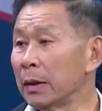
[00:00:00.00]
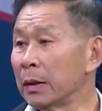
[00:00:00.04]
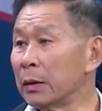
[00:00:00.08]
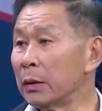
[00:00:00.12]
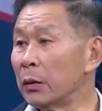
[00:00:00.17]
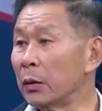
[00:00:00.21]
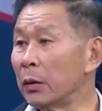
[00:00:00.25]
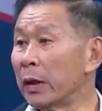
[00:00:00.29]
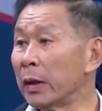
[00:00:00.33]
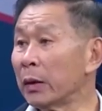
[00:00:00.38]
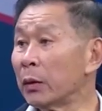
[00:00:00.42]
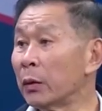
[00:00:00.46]
อ
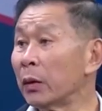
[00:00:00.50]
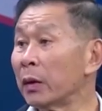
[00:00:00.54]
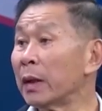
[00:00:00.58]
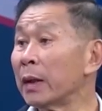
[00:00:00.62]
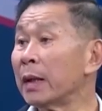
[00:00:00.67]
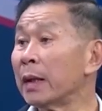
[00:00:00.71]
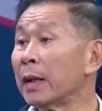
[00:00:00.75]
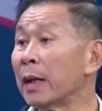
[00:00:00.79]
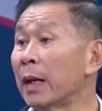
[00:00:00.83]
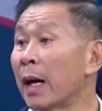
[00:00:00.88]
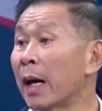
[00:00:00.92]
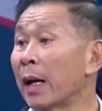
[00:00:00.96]
ยู่ในกฎก
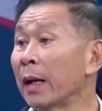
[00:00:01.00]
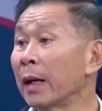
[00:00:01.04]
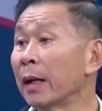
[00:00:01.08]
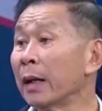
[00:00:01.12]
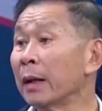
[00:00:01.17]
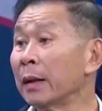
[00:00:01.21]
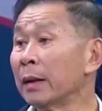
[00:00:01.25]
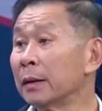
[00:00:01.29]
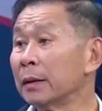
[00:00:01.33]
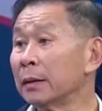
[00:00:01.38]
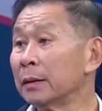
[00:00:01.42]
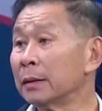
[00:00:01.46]
ติกานะ
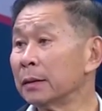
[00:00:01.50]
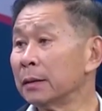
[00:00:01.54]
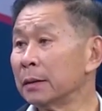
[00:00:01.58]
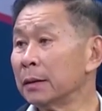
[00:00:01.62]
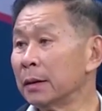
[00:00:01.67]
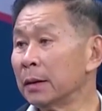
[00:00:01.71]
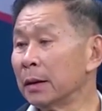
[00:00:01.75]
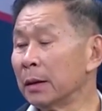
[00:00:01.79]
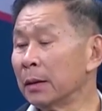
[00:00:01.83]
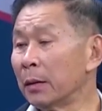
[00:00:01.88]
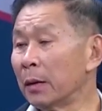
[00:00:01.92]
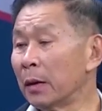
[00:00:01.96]
ครับ
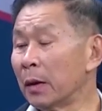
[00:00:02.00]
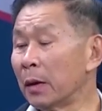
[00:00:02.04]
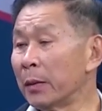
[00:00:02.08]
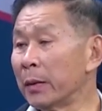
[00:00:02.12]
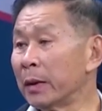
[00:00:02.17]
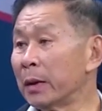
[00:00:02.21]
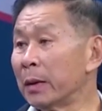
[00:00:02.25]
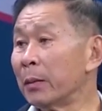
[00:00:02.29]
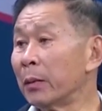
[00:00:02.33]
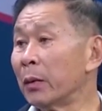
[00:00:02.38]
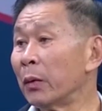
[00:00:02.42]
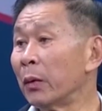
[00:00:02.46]
เพราะเราเป็น
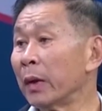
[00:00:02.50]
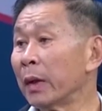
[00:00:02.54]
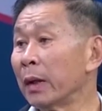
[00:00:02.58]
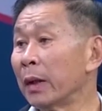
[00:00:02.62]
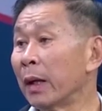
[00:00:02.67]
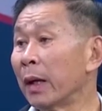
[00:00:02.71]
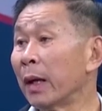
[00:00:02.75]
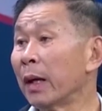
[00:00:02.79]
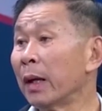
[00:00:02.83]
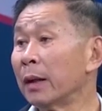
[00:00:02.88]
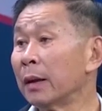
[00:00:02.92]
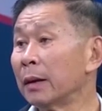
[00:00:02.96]
ตำรวจนะ
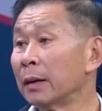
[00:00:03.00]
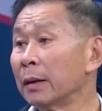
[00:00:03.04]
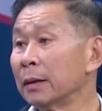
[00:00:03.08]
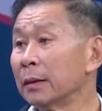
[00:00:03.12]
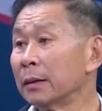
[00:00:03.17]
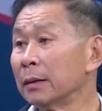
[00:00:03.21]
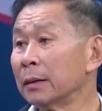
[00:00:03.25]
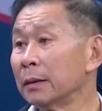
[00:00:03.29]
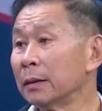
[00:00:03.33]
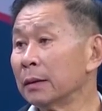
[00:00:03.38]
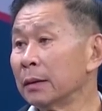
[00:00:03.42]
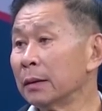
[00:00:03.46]

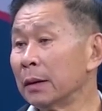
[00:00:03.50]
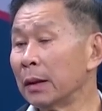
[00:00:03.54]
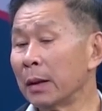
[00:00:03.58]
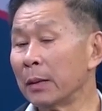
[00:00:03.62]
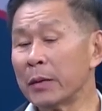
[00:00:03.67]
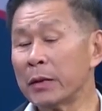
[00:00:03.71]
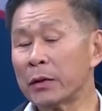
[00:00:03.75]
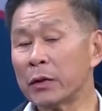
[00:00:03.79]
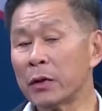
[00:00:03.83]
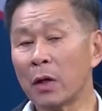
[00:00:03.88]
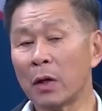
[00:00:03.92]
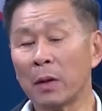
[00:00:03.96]
นะ
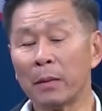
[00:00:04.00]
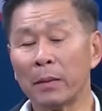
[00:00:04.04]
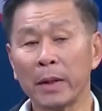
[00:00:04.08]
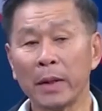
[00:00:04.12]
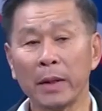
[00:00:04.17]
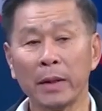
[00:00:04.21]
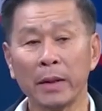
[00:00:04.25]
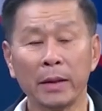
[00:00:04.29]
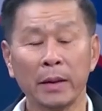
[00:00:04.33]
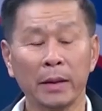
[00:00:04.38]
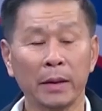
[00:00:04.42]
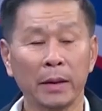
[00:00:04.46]
ไม่ชอบอ่ะ
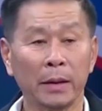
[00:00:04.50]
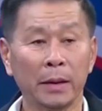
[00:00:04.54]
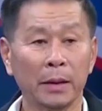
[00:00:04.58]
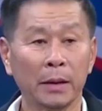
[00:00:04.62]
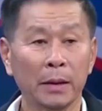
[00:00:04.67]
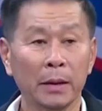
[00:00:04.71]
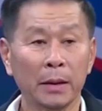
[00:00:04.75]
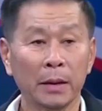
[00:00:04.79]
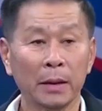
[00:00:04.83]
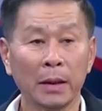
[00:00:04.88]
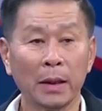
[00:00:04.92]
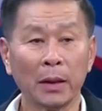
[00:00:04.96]
เอ
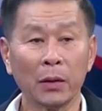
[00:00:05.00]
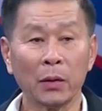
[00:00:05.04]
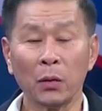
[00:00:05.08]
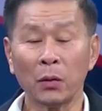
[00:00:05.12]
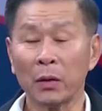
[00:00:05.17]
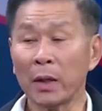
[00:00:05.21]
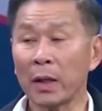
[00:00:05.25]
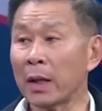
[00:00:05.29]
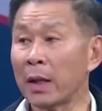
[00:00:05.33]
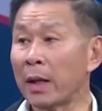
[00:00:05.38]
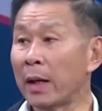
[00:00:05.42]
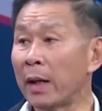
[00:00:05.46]
นักลง
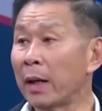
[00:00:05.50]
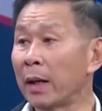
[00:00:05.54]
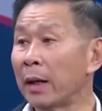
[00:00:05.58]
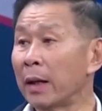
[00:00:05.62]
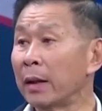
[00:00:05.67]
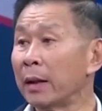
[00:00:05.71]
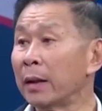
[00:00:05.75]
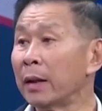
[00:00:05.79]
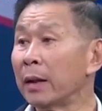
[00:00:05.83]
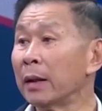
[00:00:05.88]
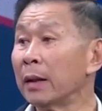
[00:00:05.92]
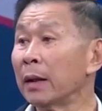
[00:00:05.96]
นักเลงอะไรอ
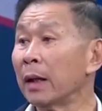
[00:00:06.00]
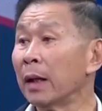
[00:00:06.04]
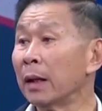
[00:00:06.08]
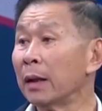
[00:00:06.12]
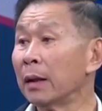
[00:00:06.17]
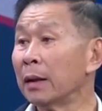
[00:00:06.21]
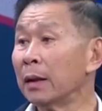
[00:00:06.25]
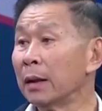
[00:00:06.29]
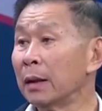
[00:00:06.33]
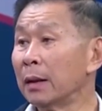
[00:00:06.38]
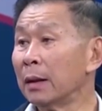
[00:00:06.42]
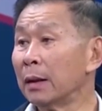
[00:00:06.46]
ย่างเงี้ยนะ
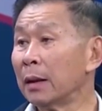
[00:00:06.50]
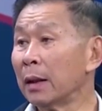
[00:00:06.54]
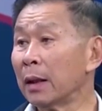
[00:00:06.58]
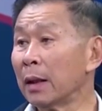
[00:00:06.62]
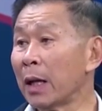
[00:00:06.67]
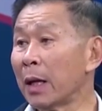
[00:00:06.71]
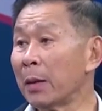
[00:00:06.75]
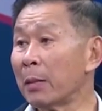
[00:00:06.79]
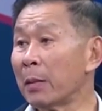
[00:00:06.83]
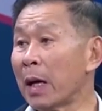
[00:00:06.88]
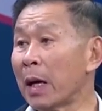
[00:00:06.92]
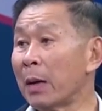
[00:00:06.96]
นักเล
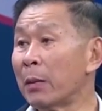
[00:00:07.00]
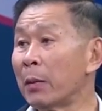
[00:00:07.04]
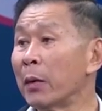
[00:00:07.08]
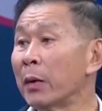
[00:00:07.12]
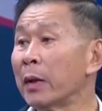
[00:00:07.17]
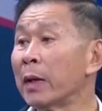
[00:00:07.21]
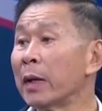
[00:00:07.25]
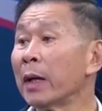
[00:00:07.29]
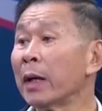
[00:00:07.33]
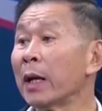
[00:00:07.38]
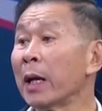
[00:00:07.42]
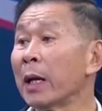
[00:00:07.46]
งมาผมก็
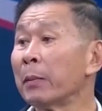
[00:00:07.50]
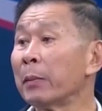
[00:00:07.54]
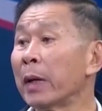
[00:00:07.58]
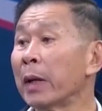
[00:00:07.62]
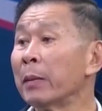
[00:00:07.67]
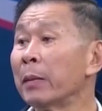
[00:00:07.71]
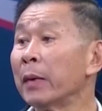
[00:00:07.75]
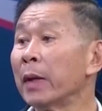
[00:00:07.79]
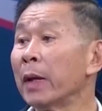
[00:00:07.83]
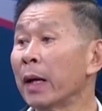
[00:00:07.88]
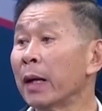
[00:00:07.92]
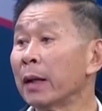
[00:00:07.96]
นักเลงเป็น
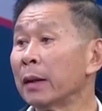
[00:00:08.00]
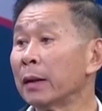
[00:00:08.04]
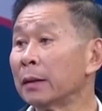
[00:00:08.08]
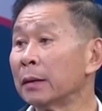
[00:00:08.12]
เหมือนกัน